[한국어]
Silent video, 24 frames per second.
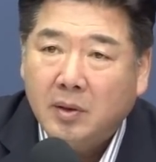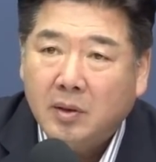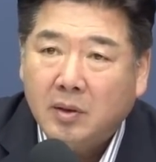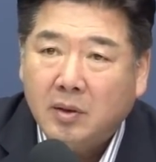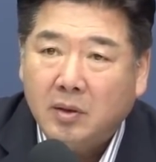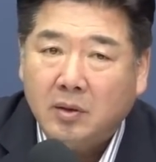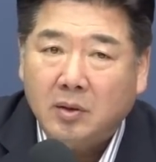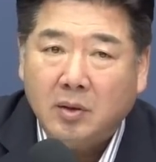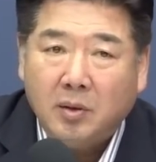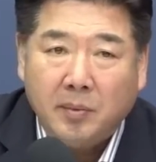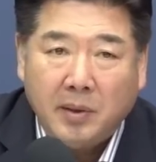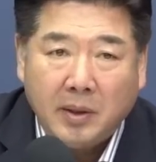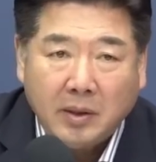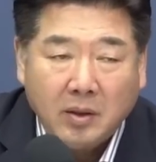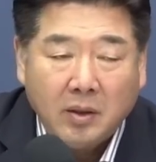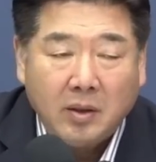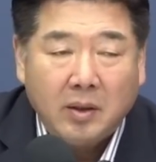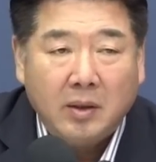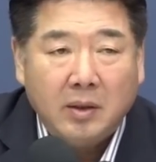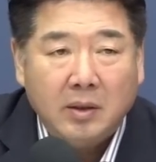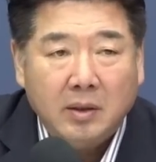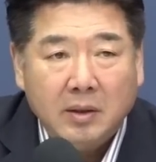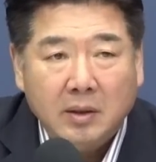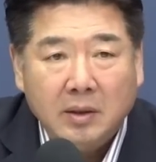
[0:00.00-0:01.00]
그러
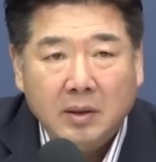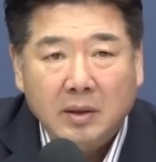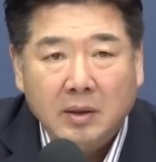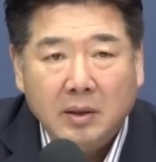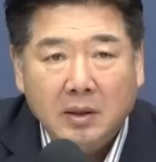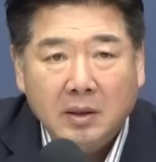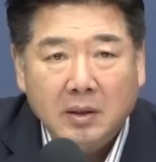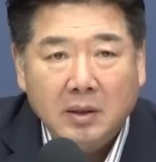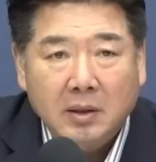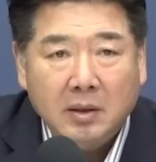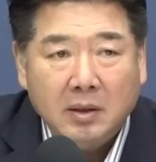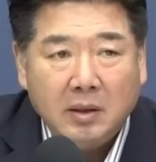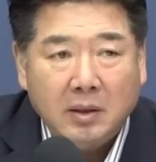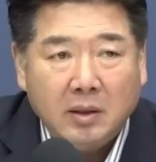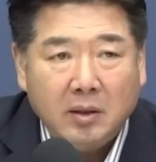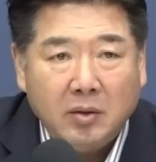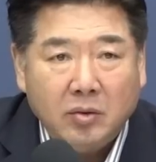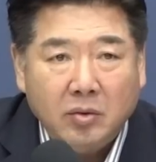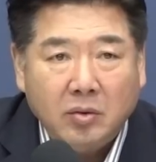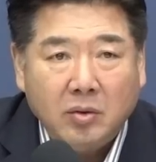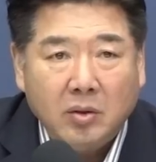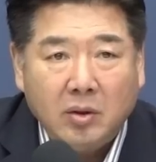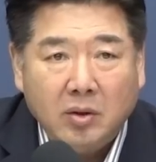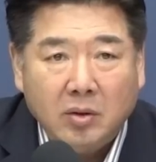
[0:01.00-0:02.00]
점에서 예,
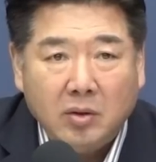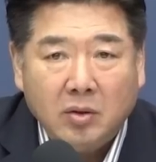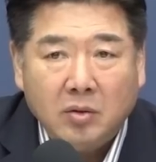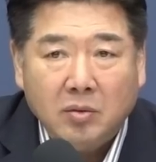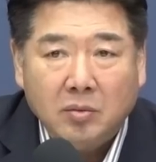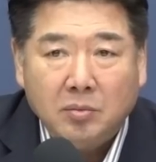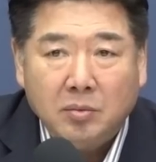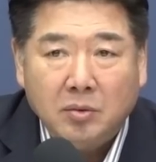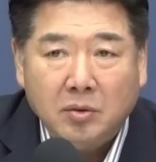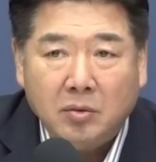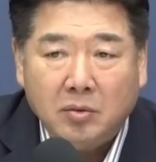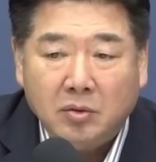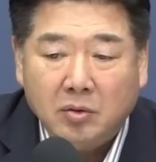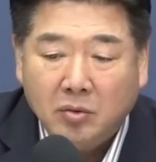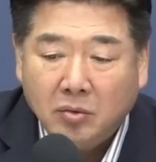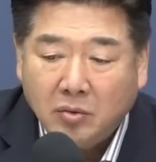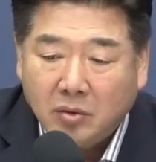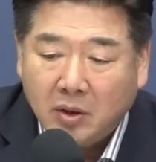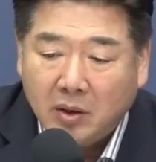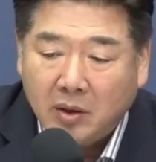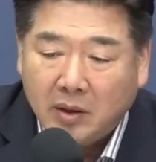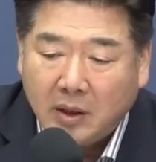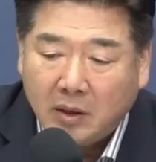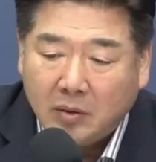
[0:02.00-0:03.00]
윤석열 정부,
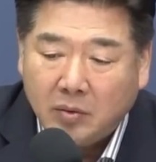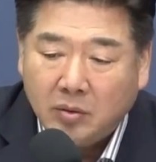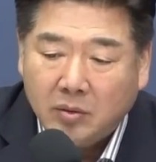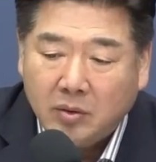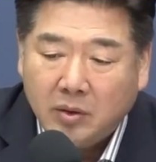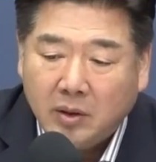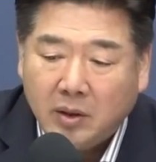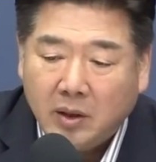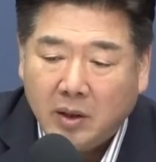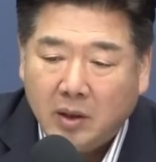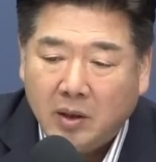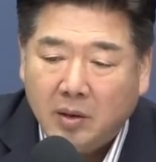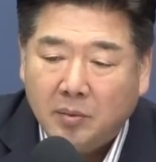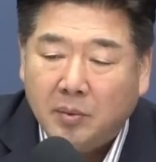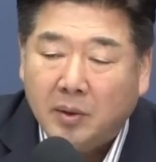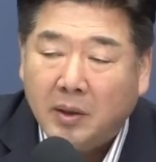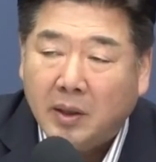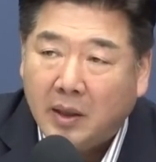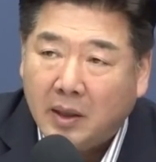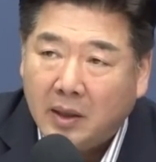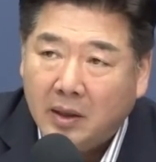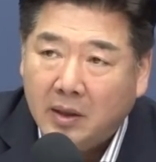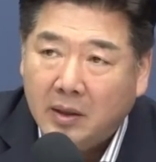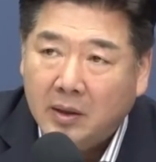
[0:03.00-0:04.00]
윤석열 대통령이
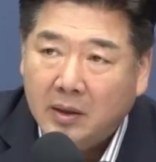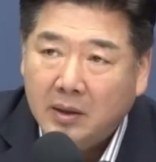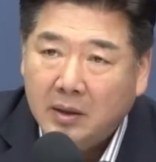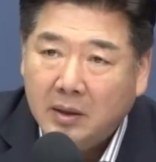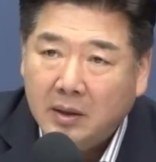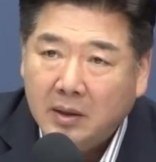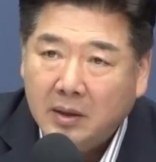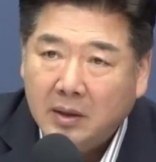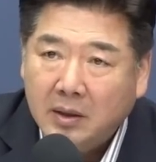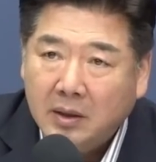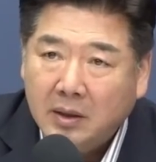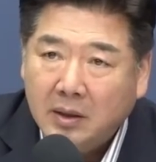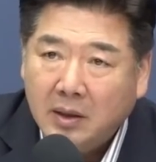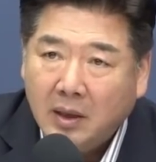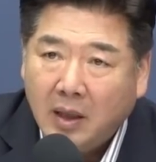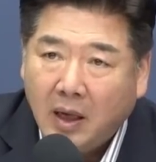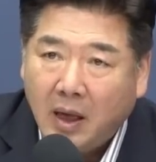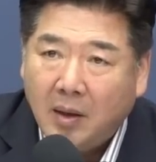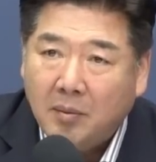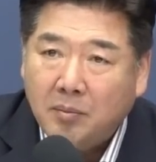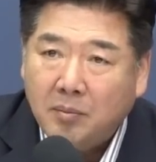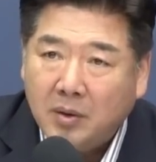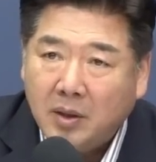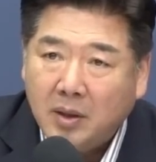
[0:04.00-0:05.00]
이번에
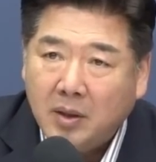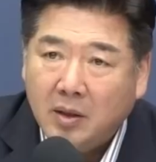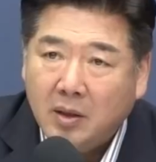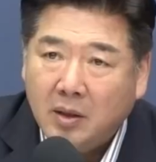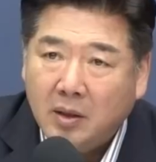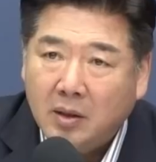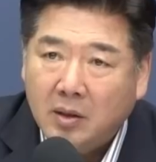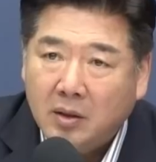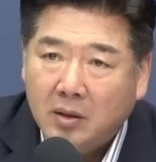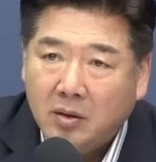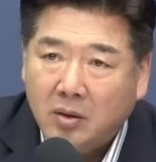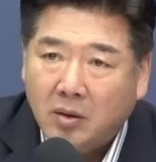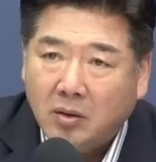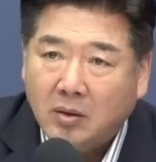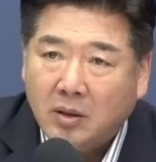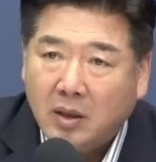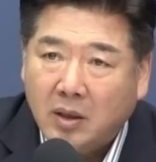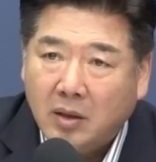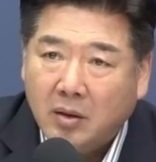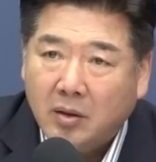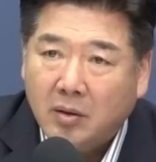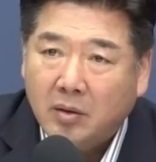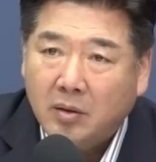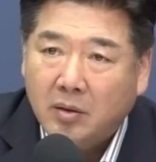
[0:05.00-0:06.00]
한미일
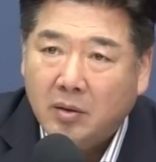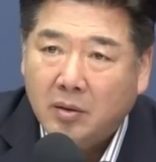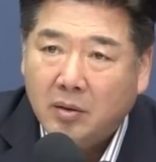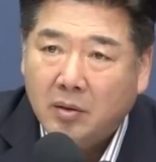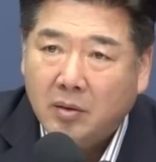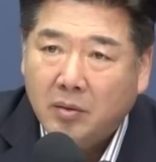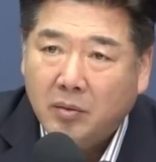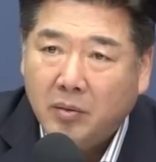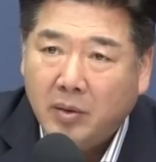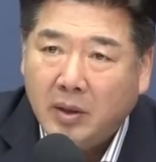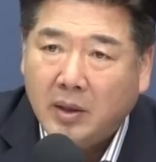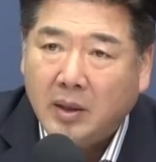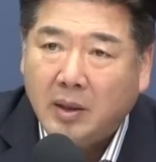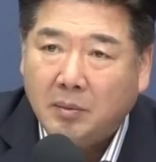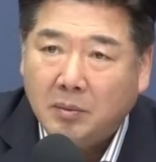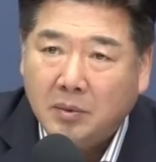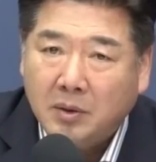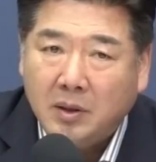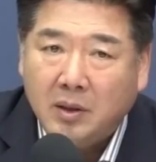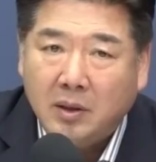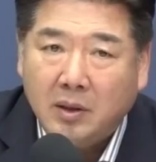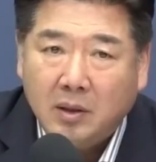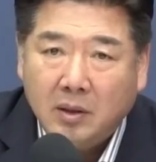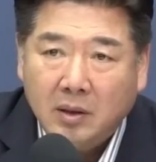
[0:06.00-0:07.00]

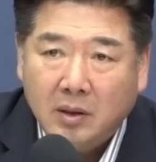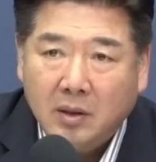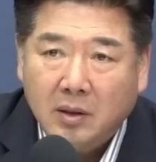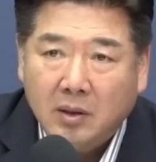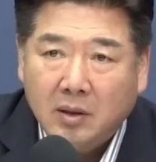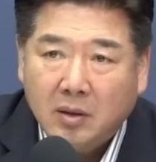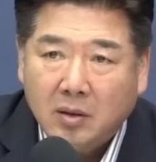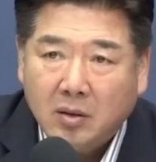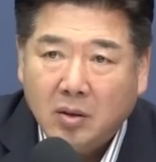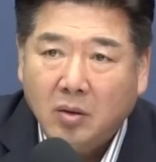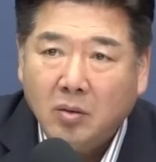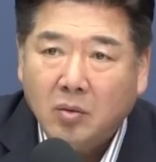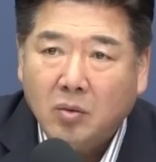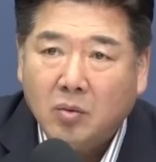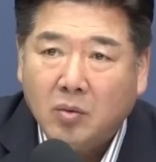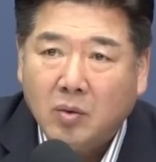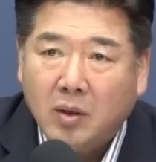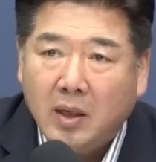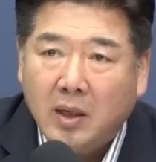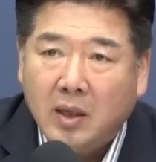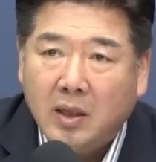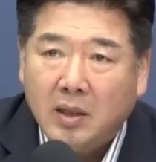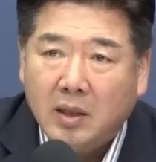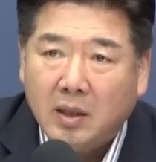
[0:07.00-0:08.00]
정상회담을
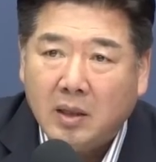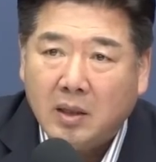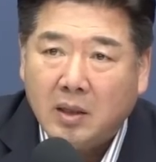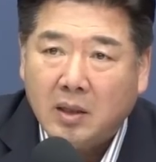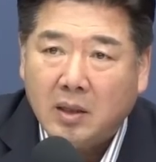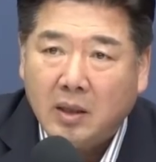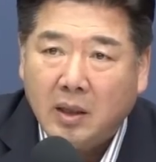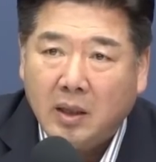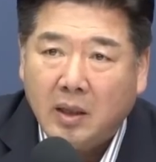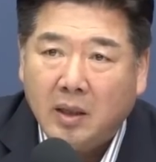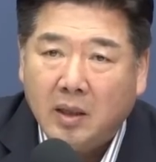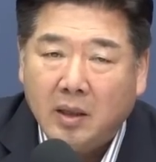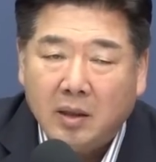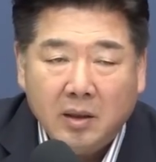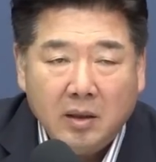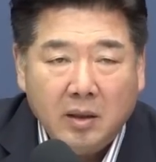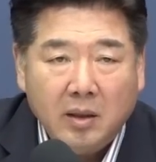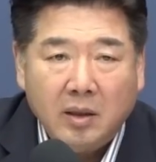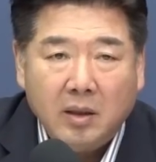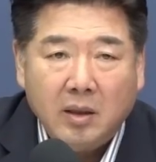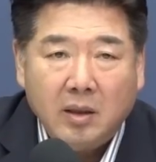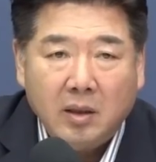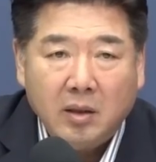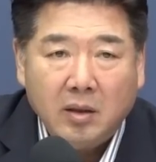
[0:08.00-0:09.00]
성과 있게
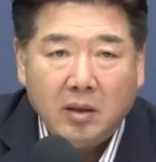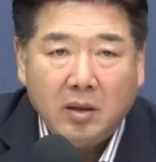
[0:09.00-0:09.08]
예,